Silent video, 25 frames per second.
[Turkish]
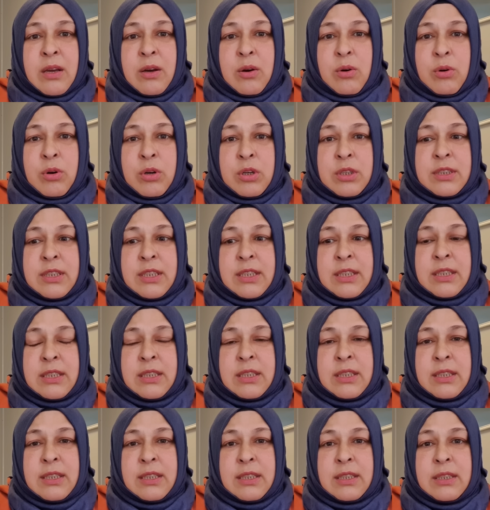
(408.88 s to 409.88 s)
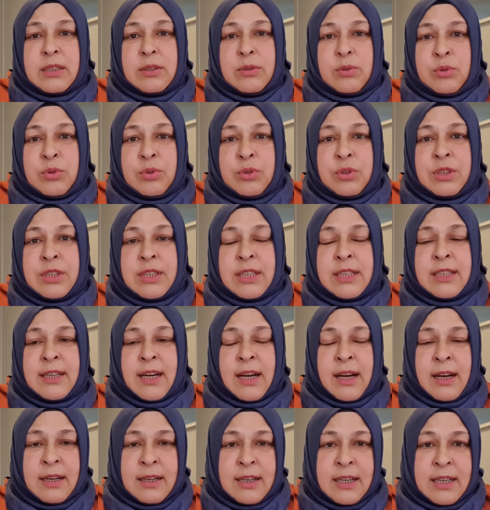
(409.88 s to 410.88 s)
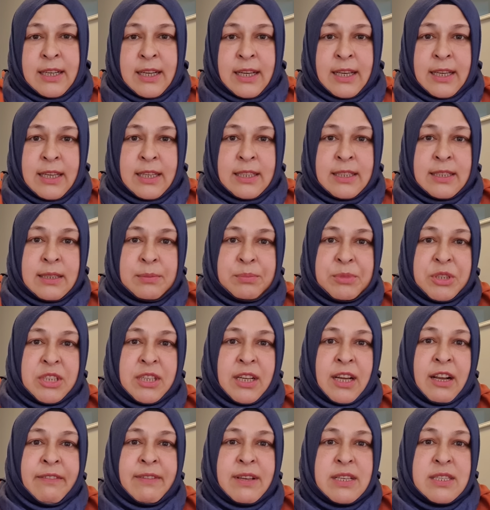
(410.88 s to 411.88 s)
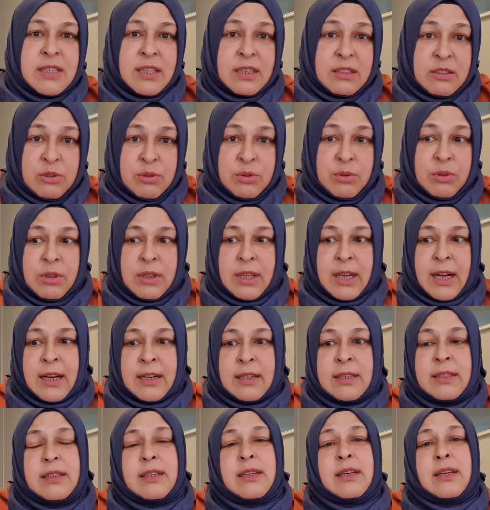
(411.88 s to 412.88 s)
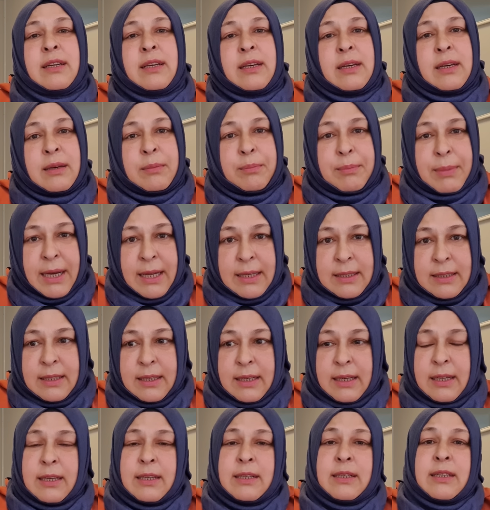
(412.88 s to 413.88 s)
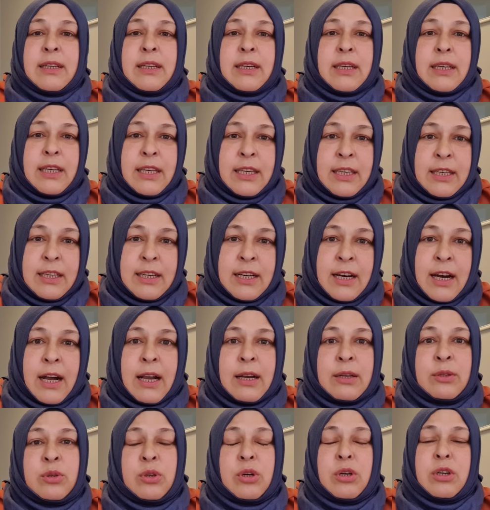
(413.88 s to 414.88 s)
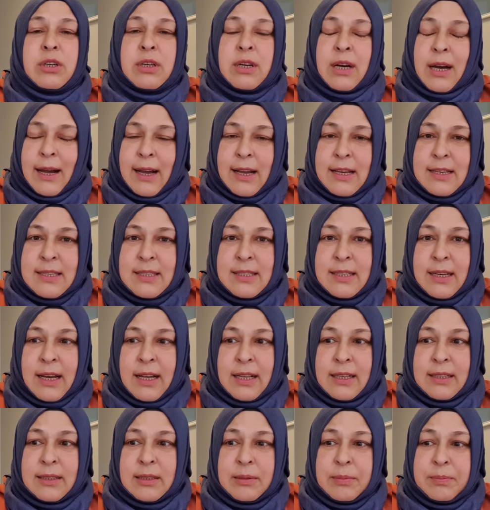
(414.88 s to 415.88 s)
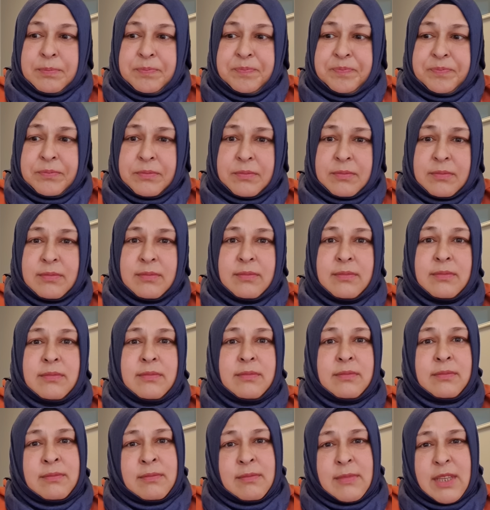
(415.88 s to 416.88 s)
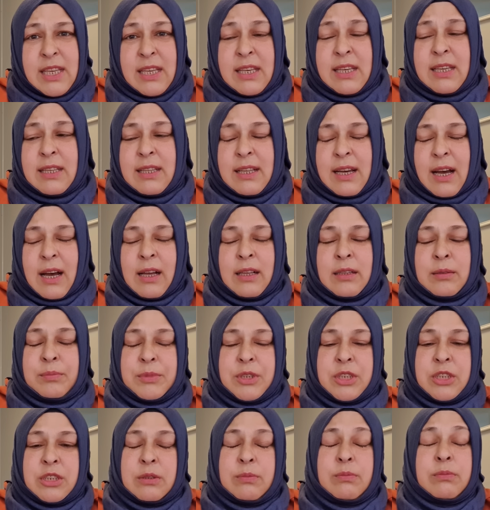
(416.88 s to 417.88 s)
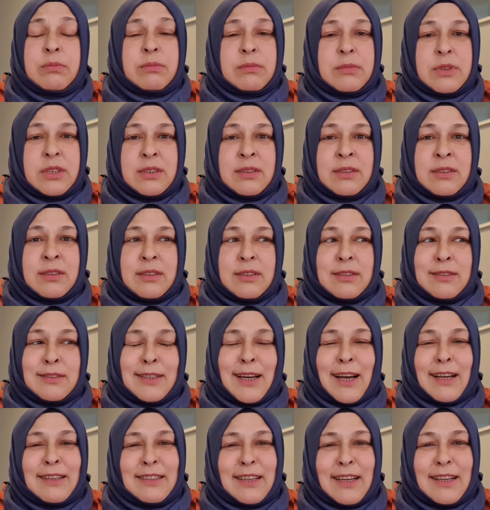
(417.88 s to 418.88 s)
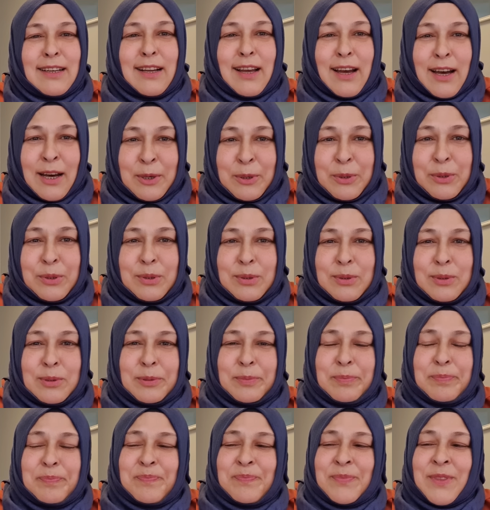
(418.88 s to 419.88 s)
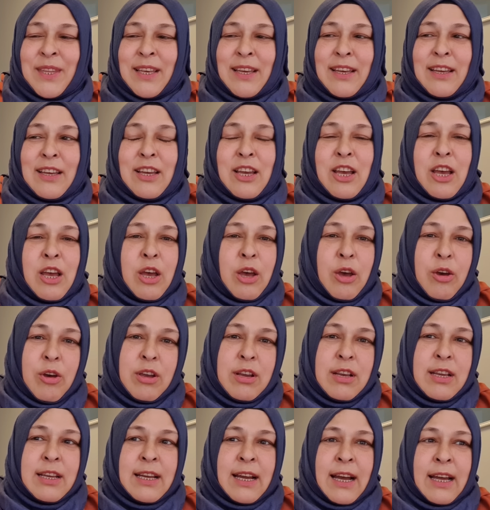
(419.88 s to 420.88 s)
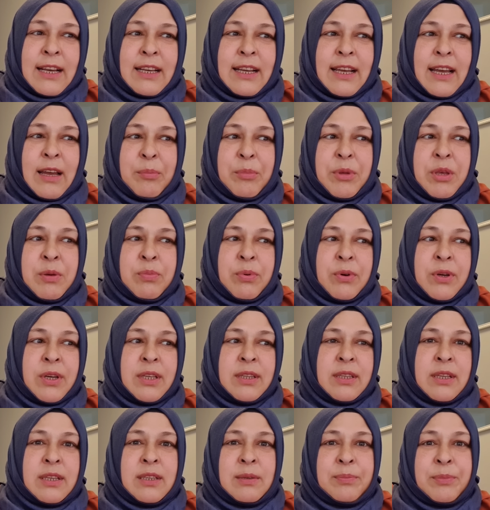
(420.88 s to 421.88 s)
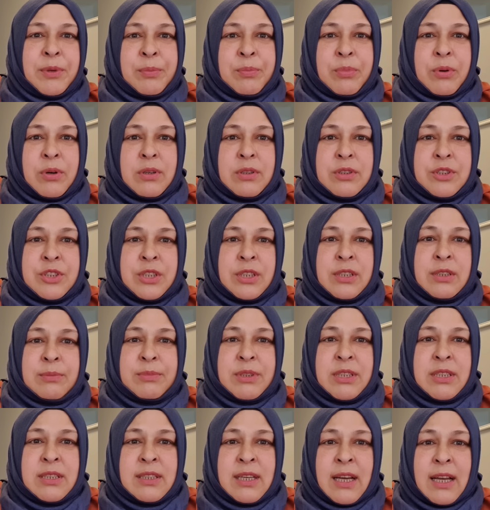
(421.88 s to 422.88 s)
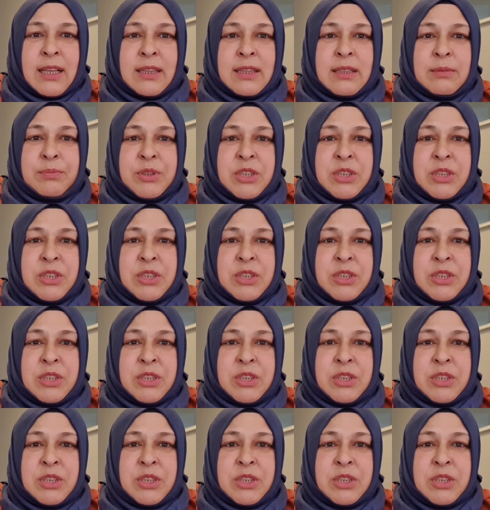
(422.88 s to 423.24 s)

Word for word: Oradaki ürünleri Ankara'ya getirmişler ve satıyorlardı. Ben de iki karton kayısı aldım. İyi ki de almışım. Ee, zaten arıyordum. Öyle yani hem İbo'ya dedim İbo canımız tatlı